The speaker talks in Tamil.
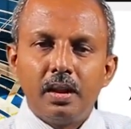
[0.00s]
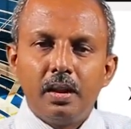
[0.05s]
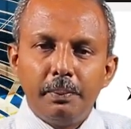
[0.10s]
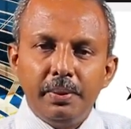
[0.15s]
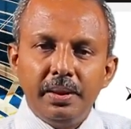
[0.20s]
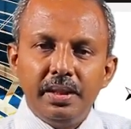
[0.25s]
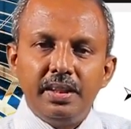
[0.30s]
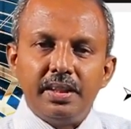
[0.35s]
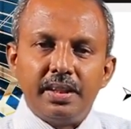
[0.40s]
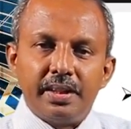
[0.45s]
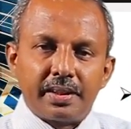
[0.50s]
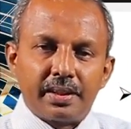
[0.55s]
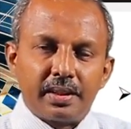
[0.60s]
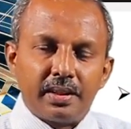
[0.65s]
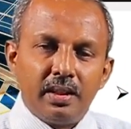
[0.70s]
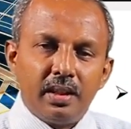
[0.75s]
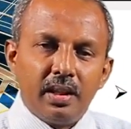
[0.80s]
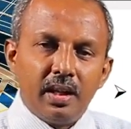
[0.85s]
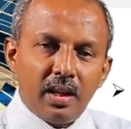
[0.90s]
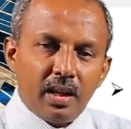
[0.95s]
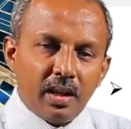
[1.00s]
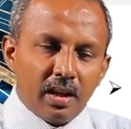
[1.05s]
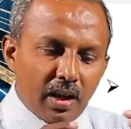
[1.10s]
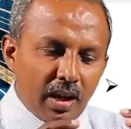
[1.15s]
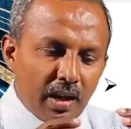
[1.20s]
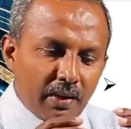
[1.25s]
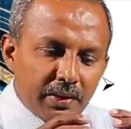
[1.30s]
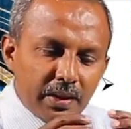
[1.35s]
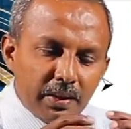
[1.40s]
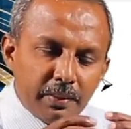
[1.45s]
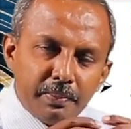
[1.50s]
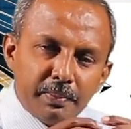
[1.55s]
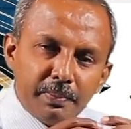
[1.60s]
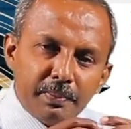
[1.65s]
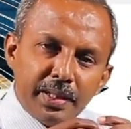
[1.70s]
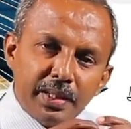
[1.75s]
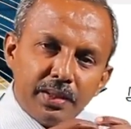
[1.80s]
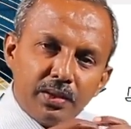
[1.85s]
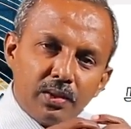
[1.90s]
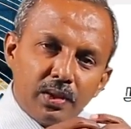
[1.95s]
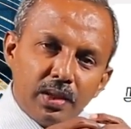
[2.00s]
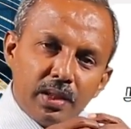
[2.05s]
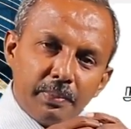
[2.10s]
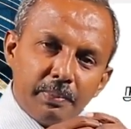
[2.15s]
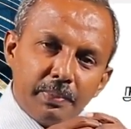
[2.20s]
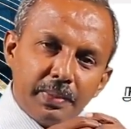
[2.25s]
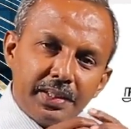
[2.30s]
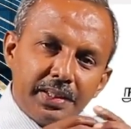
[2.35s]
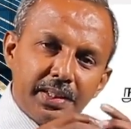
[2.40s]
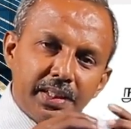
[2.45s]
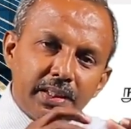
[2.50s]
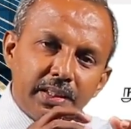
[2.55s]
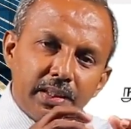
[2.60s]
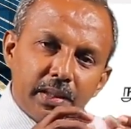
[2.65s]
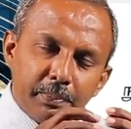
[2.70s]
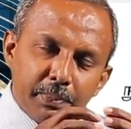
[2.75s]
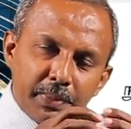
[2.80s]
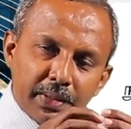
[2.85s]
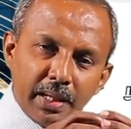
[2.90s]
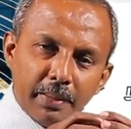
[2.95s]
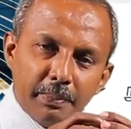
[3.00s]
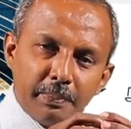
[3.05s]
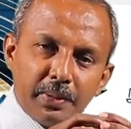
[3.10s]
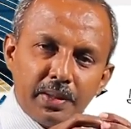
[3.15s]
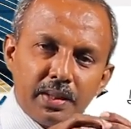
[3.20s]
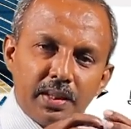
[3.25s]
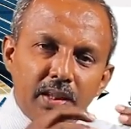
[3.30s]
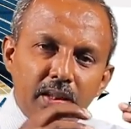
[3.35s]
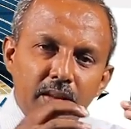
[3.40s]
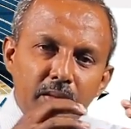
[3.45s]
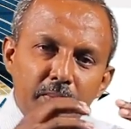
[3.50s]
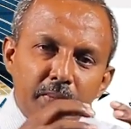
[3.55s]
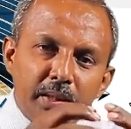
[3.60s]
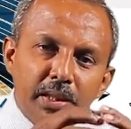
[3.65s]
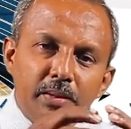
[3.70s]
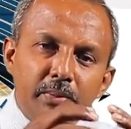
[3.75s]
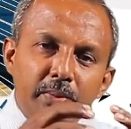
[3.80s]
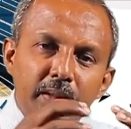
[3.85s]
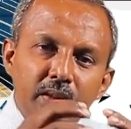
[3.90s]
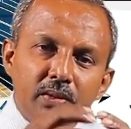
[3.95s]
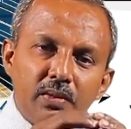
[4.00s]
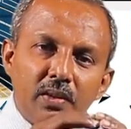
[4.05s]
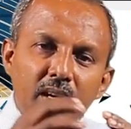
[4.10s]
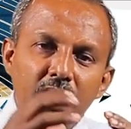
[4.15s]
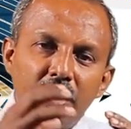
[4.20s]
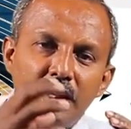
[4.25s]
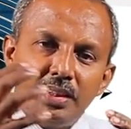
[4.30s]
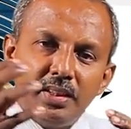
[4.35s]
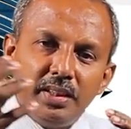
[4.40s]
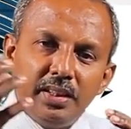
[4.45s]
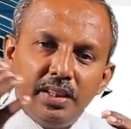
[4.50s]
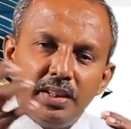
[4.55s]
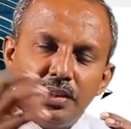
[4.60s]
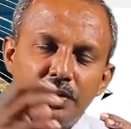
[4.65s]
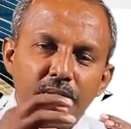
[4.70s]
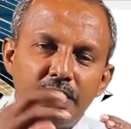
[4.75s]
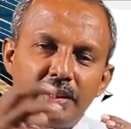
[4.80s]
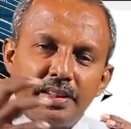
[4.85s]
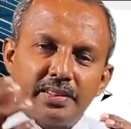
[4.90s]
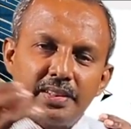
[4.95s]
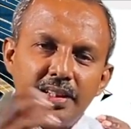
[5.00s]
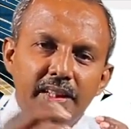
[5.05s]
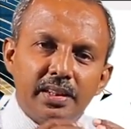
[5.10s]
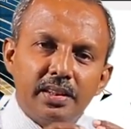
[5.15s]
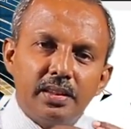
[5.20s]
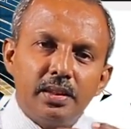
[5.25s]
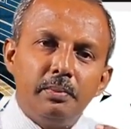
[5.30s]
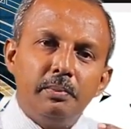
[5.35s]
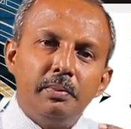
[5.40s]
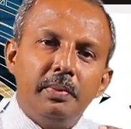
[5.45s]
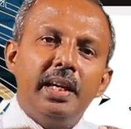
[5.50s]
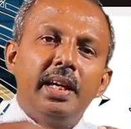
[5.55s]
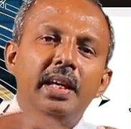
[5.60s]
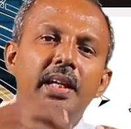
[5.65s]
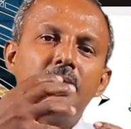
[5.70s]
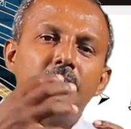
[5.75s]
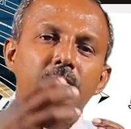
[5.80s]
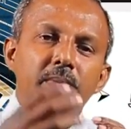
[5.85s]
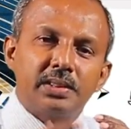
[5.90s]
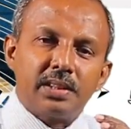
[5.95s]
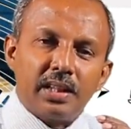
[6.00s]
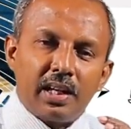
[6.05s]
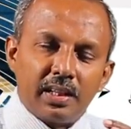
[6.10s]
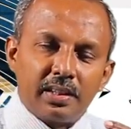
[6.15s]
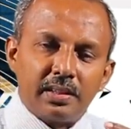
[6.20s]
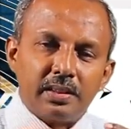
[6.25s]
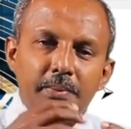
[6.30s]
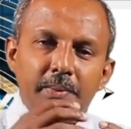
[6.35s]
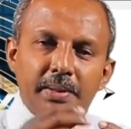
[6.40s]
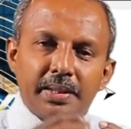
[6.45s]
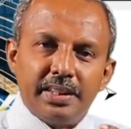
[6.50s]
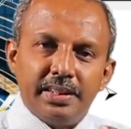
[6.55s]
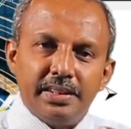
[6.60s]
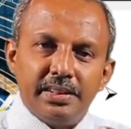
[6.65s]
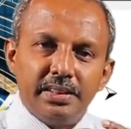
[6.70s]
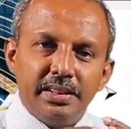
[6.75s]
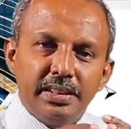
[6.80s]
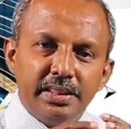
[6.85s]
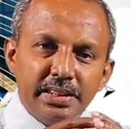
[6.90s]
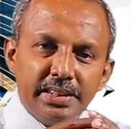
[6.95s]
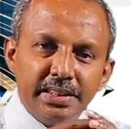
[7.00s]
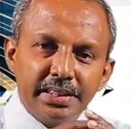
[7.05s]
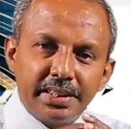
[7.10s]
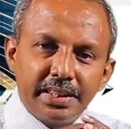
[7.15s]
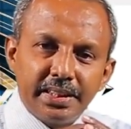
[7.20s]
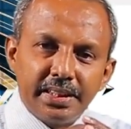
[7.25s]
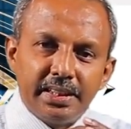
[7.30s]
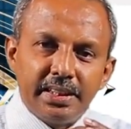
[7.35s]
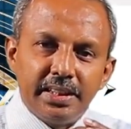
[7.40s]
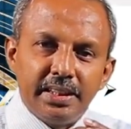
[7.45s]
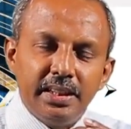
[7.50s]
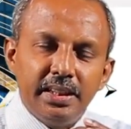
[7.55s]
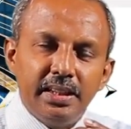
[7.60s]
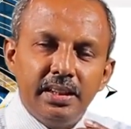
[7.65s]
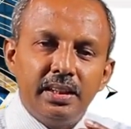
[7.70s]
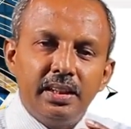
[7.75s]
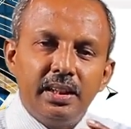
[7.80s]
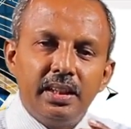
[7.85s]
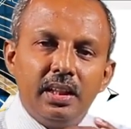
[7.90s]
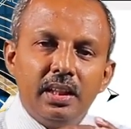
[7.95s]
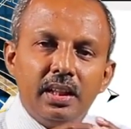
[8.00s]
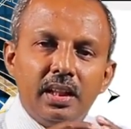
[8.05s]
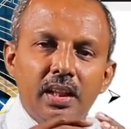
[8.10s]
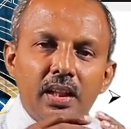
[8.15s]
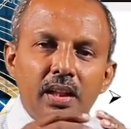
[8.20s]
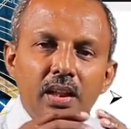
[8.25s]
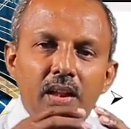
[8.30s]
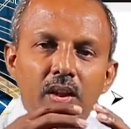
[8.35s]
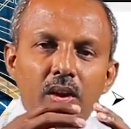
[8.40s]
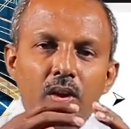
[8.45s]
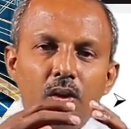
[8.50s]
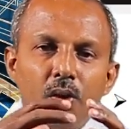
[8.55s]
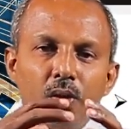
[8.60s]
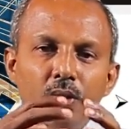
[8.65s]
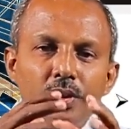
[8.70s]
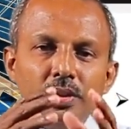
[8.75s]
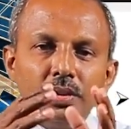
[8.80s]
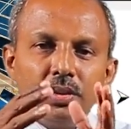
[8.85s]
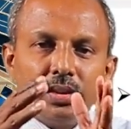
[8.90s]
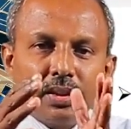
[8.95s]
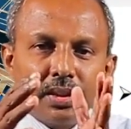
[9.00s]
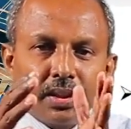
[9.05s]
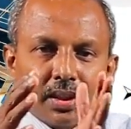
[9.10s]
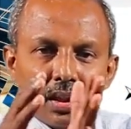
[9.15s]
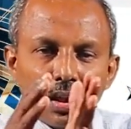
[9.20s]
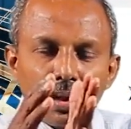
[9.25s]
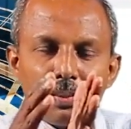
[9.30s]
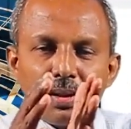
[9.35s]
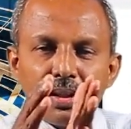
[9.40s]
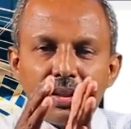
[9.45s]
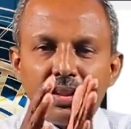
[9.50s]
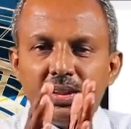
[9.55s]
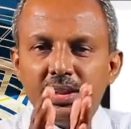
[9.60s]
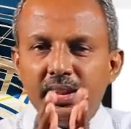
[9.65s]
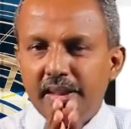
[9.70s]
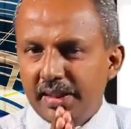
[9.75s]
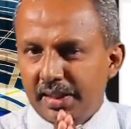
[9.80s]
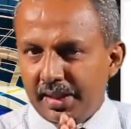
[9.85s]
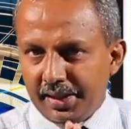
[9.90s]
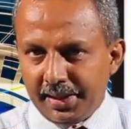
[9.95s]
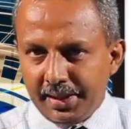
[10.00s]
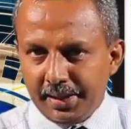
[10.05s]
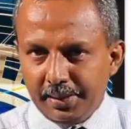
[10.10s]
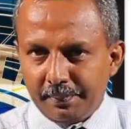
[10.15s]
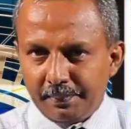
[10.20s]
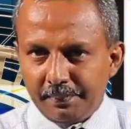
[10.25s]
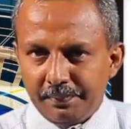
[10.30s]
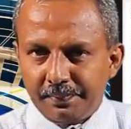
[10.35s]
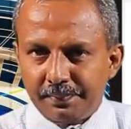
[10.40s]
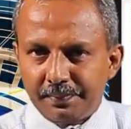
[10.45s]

பின்னர் அவை மேற்கொள்ளப்பட்ட அந்த பிணைப்புகள் மெதுமெதுவாக நீருடன் சேர்ந்து மேலும் தாக்கமடைந்து இறுகி ஒரு இறுக்கமான நிலையை அடையும்